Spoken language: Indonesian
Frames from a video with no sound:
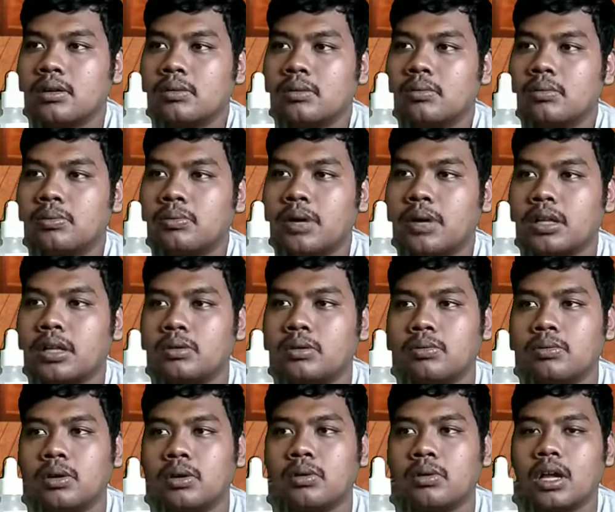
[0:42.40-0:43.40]
membantu
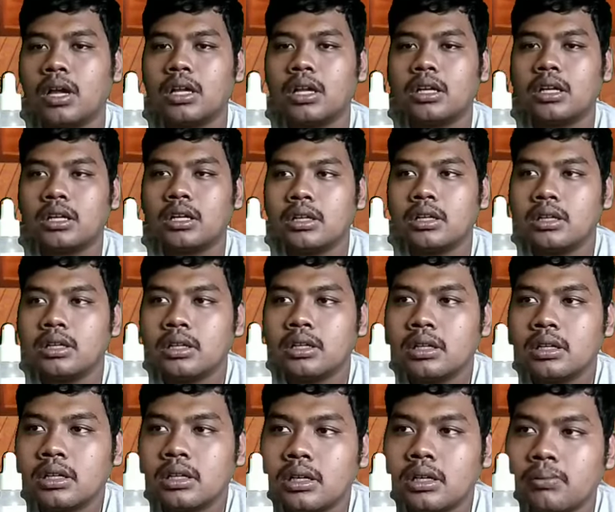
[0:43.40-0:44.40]
mengurangi
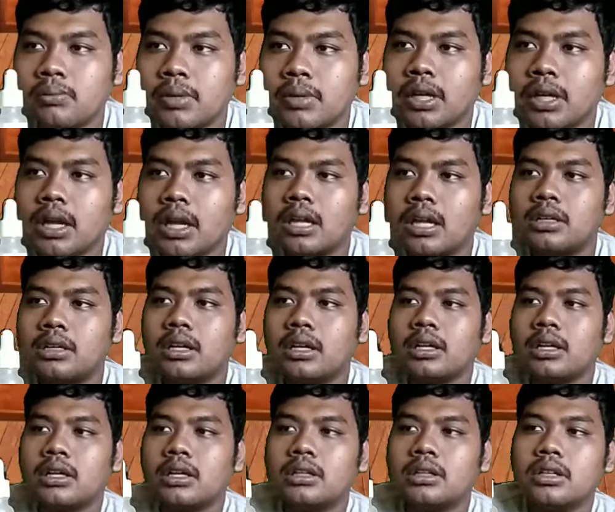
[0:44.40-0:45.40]
kemerahan
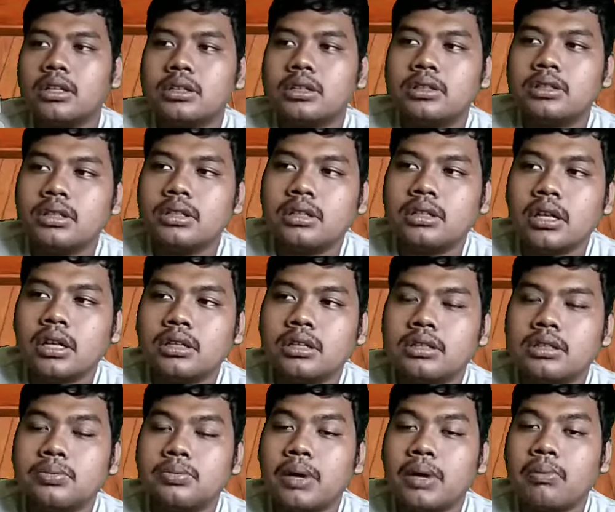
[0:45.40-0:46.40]
dan iritasi yang
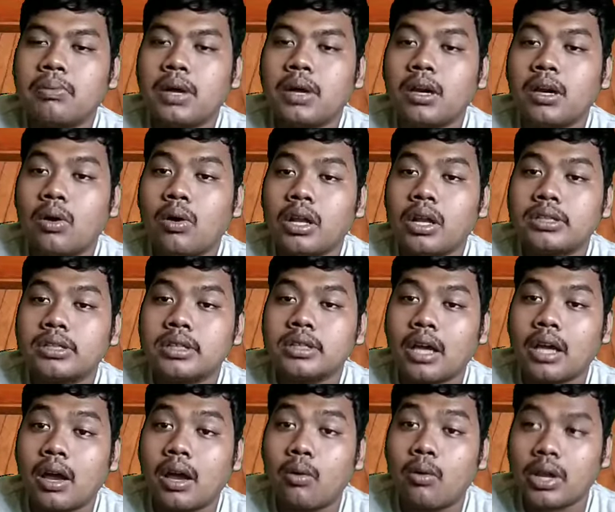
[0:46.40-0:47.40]
disebabkan oleh
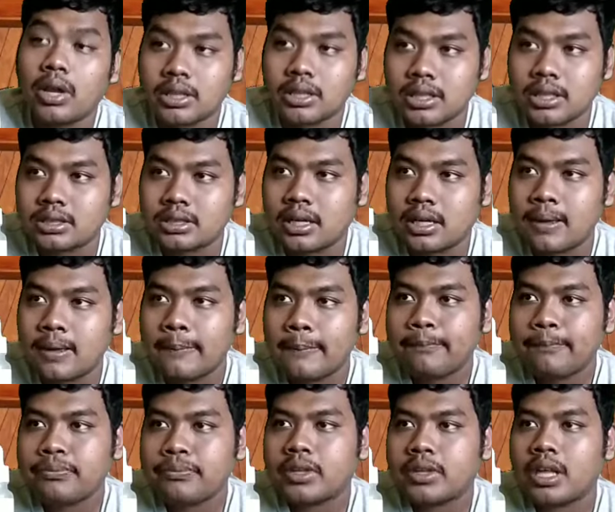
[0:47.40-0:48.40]
jerawat guys ya.
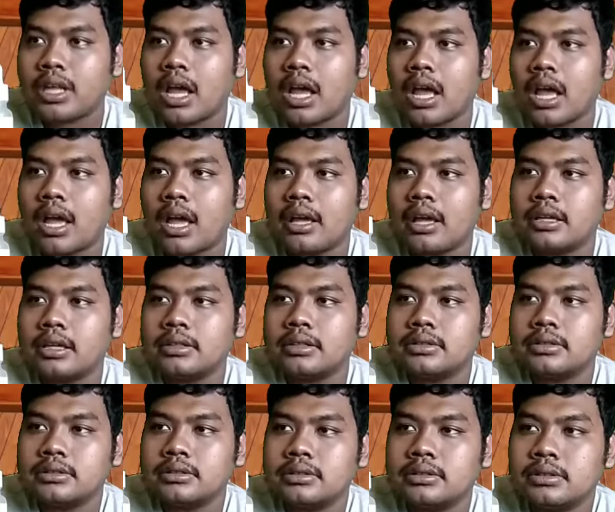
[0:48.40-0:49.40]
Nah,
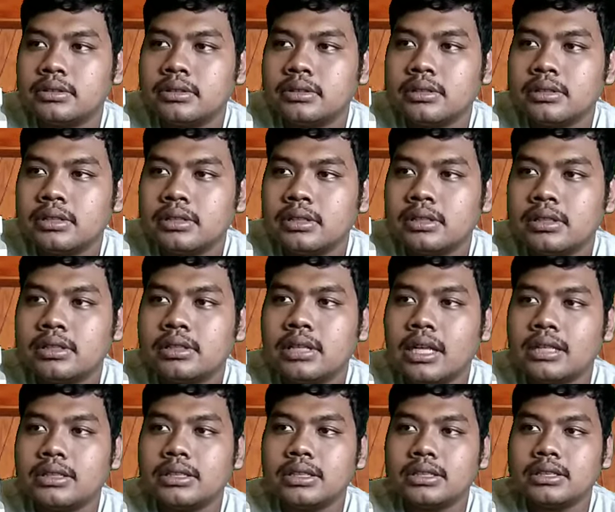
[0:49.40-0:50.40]

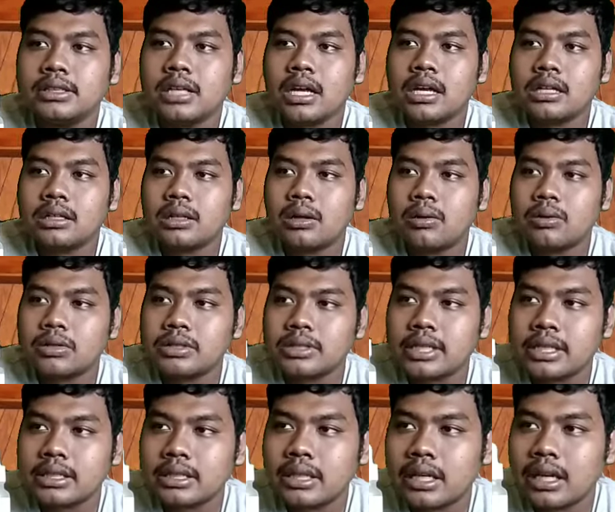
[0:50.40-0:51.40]
dan cica atau
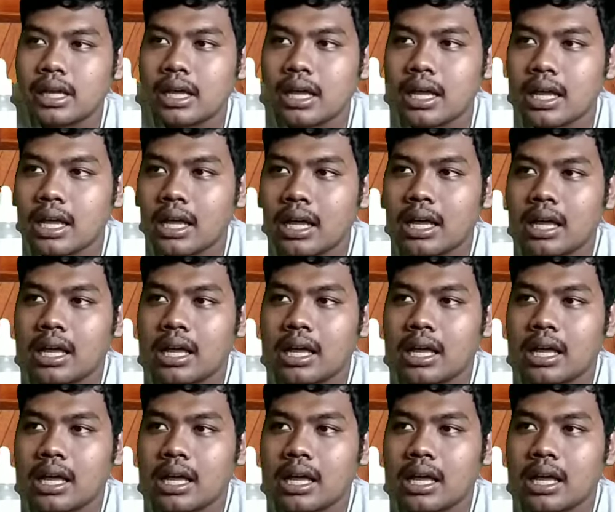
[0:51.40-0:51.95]
centella